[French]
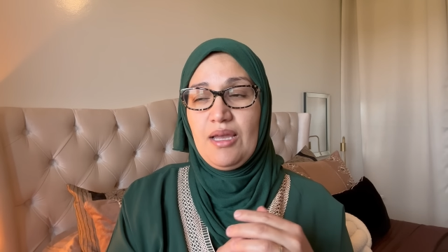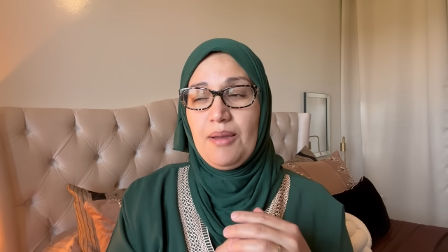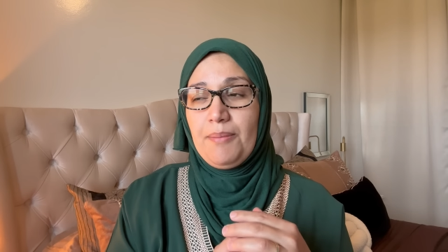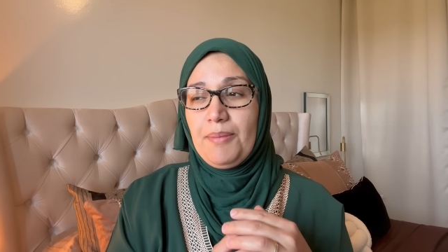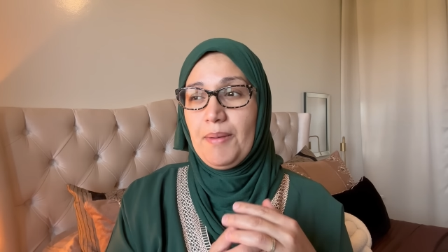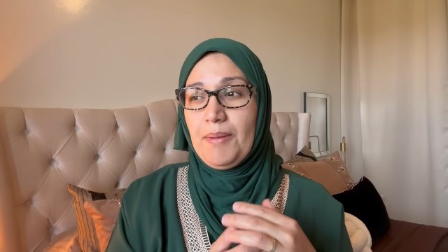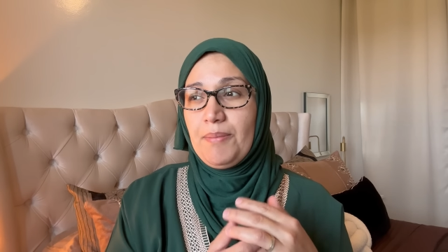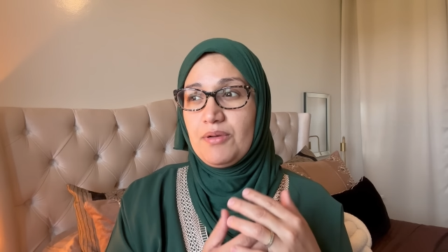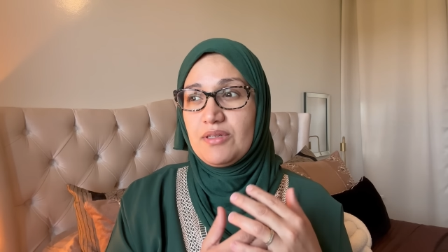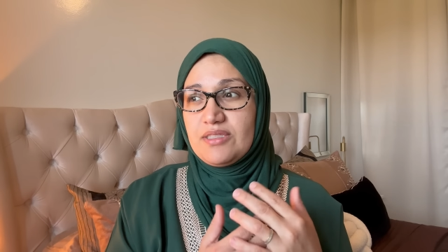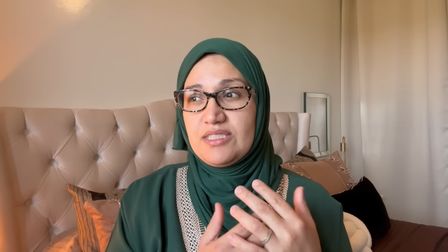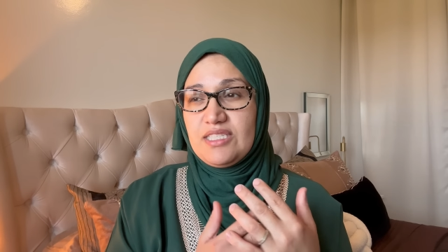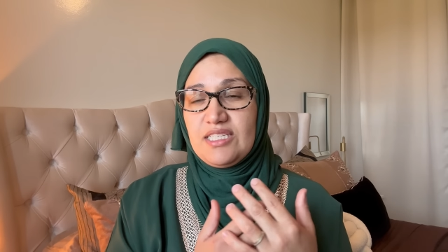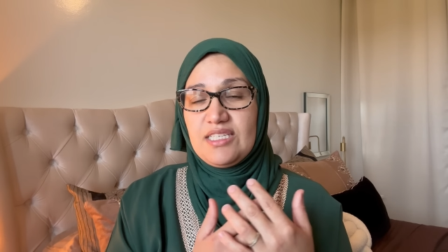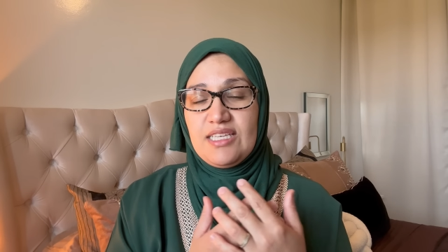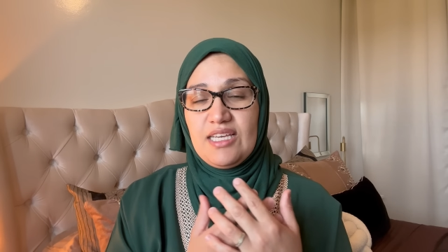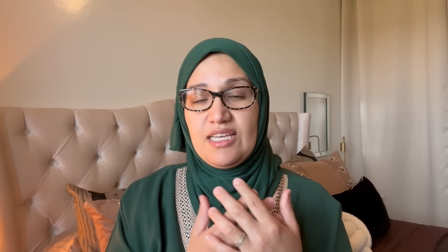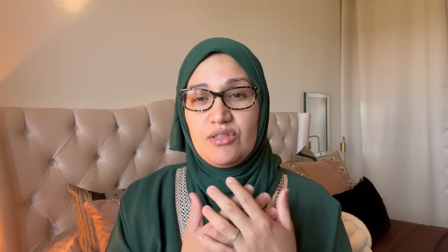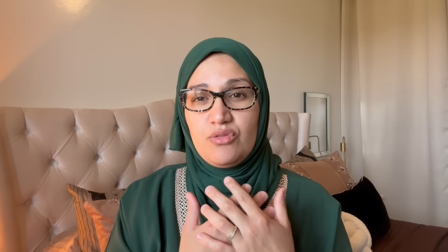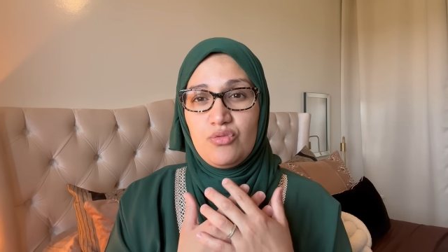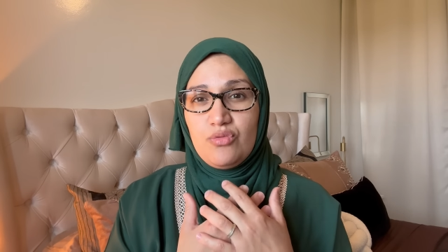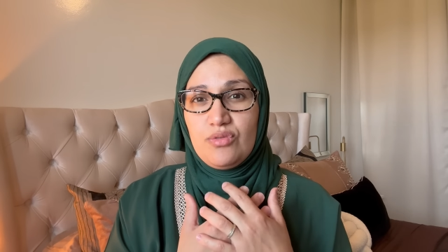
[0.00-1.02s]
Pas penser
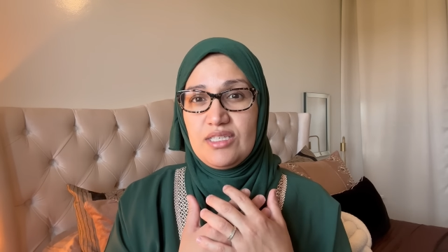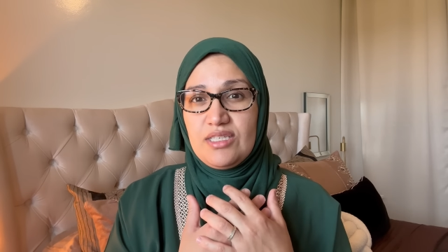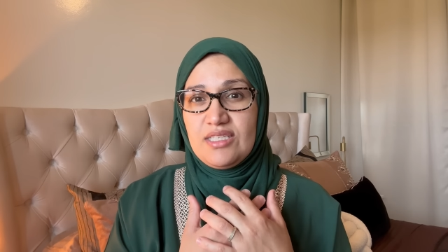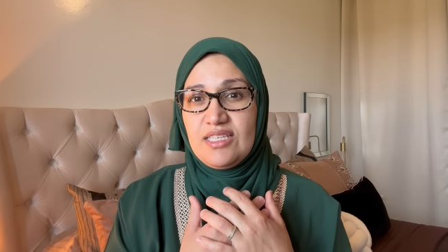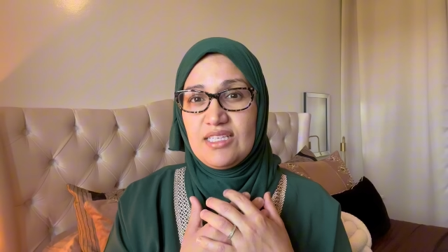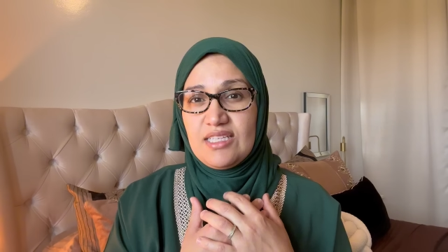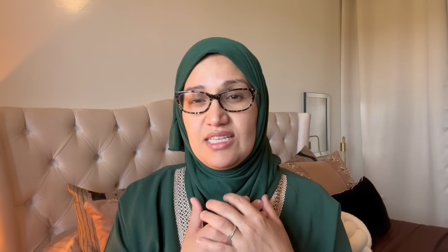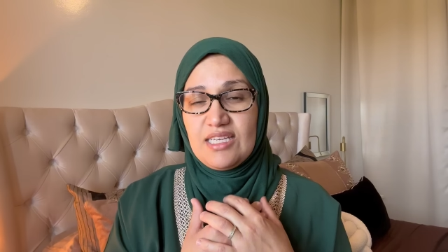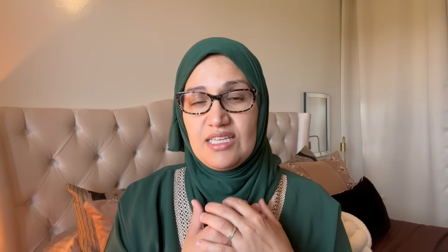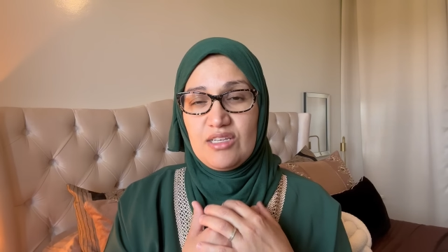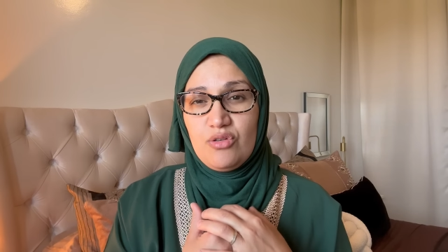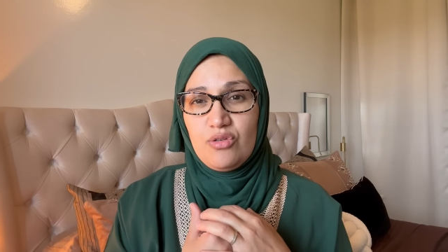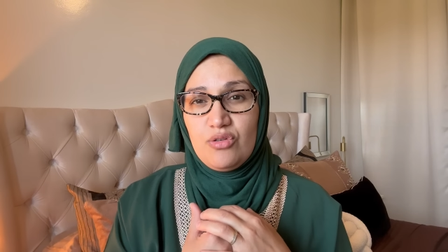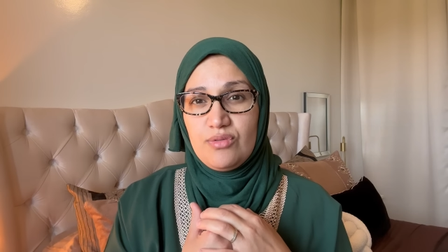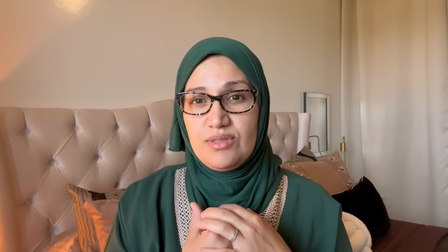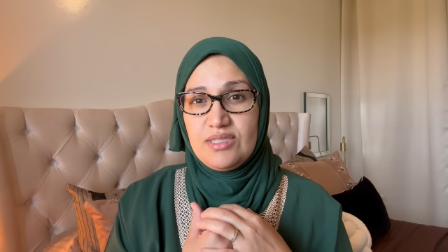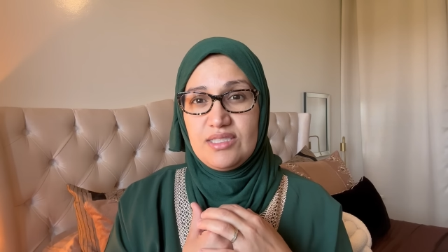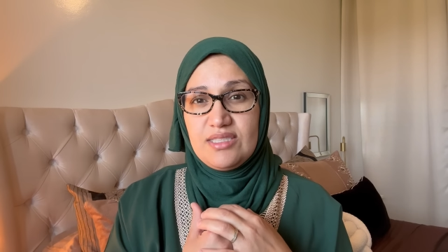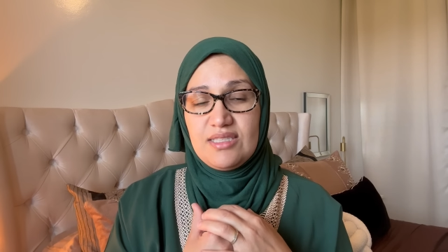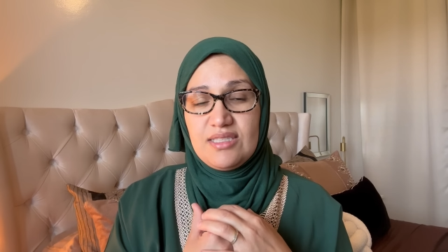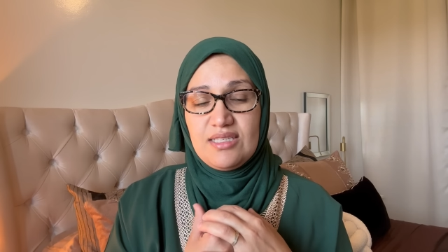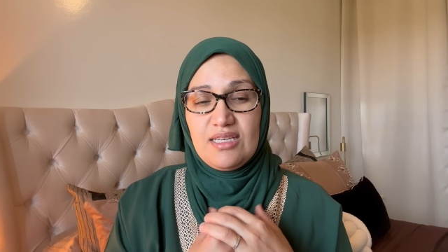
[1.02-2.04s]
qu'à nous et d'être
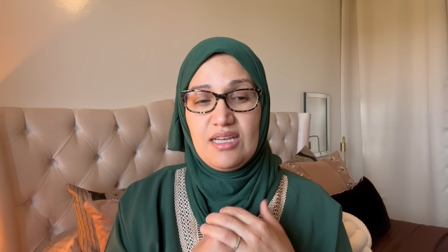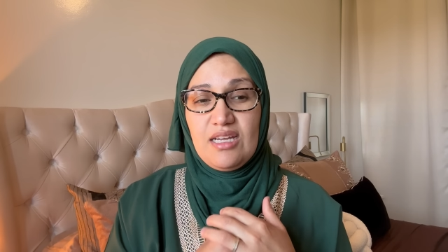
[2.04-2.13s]
égoïste.